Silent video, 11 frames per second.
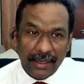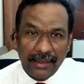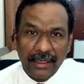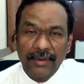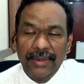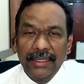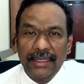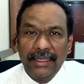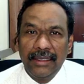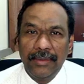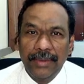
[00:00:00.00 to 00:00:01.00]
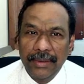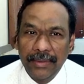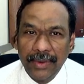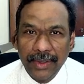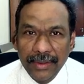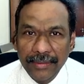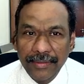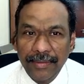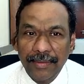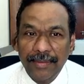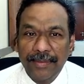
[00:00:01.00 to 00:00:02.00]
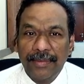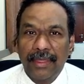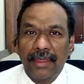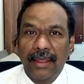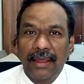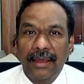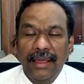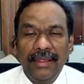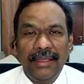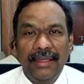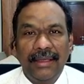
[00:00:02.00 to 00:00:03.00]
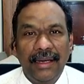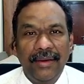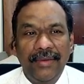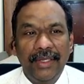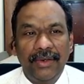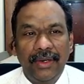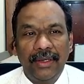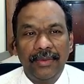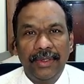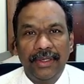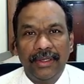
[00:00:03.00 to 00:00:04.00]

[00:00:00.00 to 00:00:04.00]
திருமணத்திற்கு பின்பு இந்த தகவல் தொடர்பு